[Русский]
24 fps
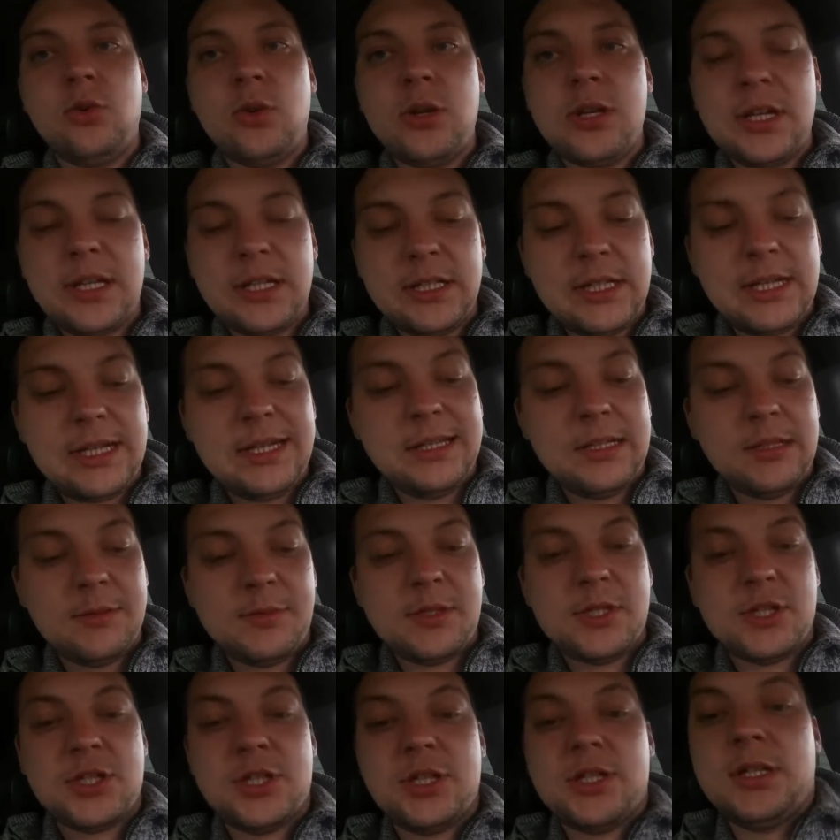только на этой
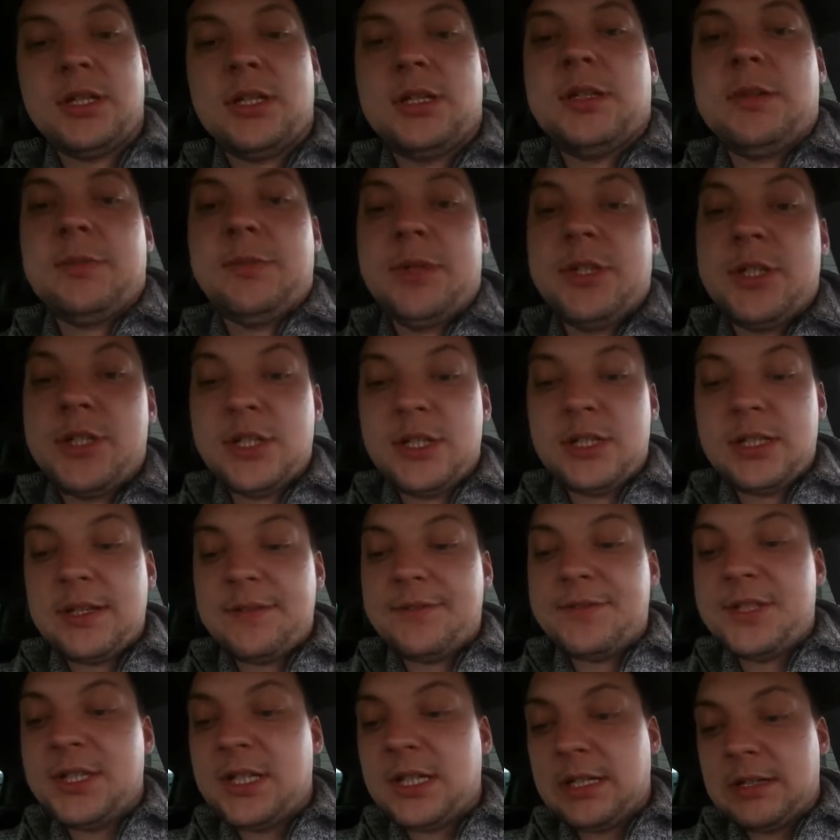машине, это почти
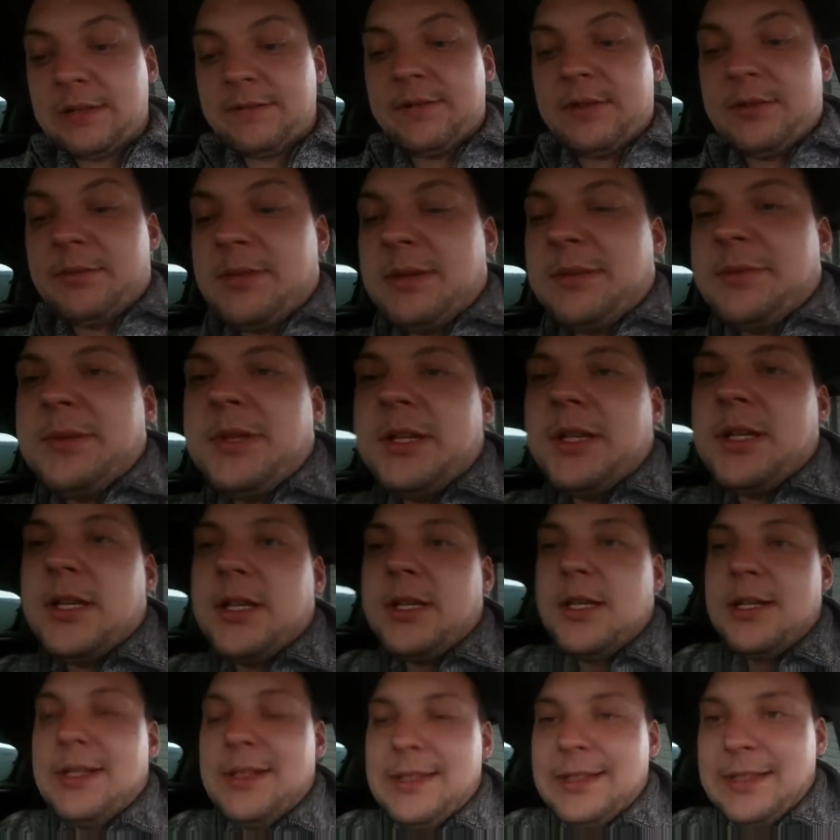на всех автомобилей